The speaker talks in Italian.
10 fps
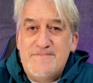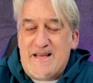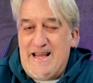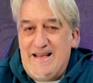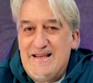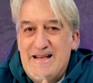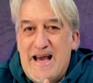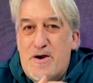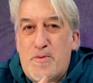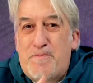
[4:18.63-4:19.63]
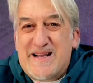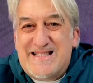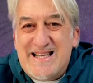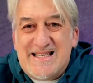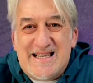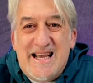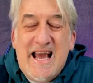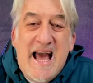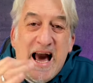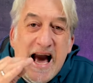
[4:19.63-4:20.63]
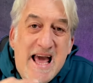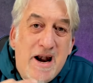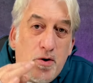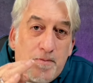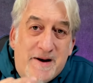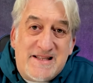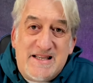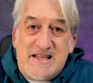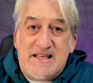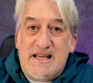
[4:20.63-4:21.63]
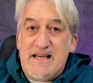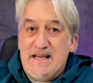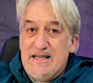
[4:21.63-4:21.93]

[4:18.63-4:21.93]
Eh, erano pazzeschi, erano pazzeschi.